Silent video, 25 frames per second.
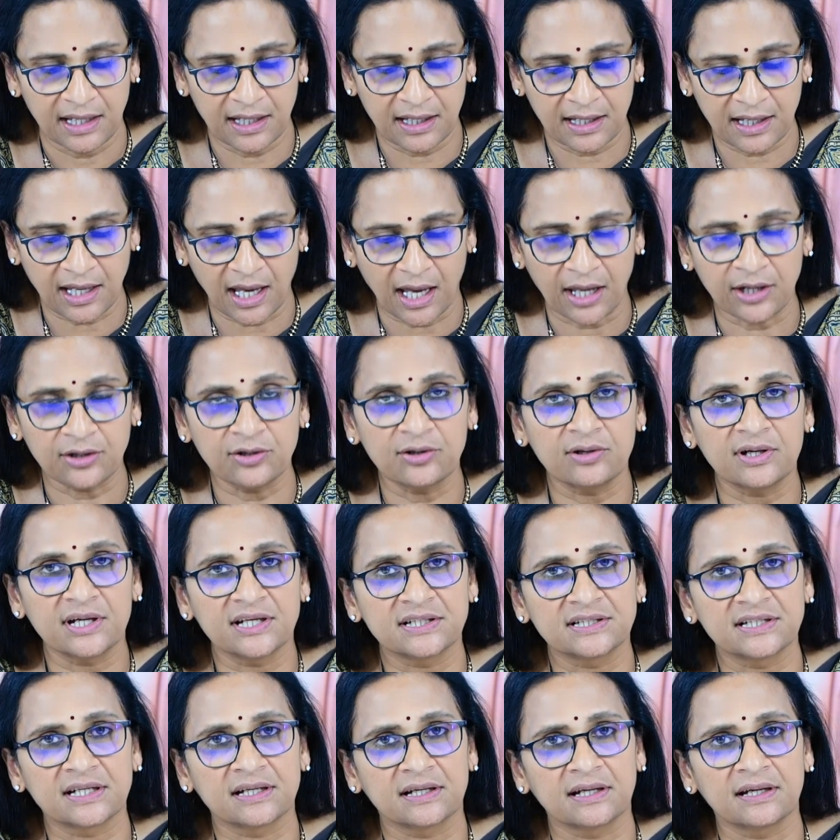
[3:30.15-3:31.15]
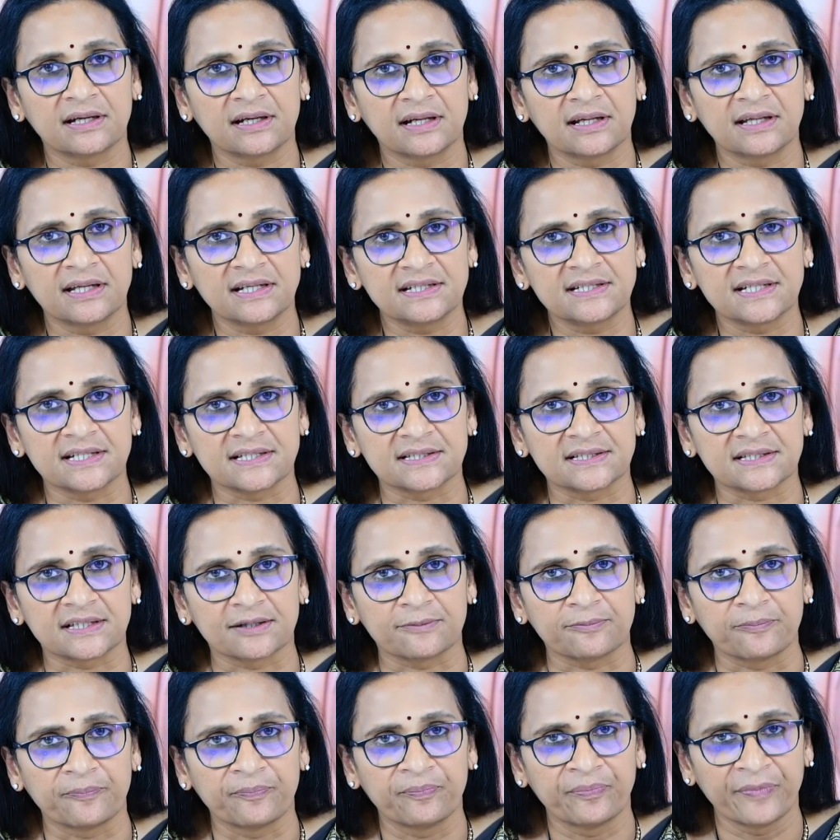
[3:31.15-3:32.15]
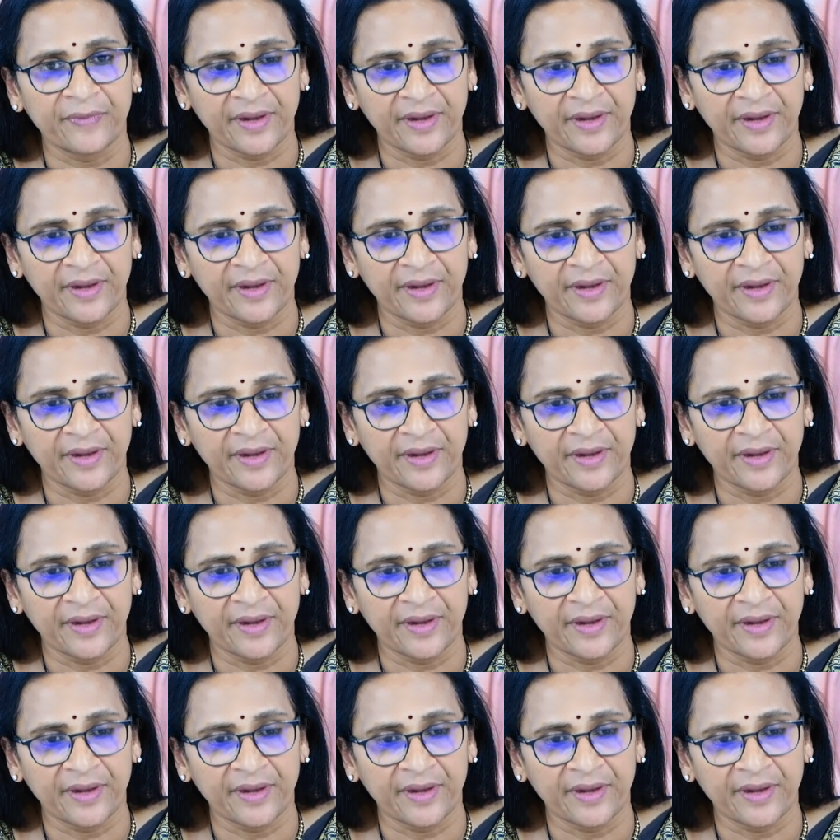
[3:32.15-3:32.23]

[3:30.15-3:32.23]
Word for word: ఈ క్యాన్యులేషన్ అన్నది చేస్తాం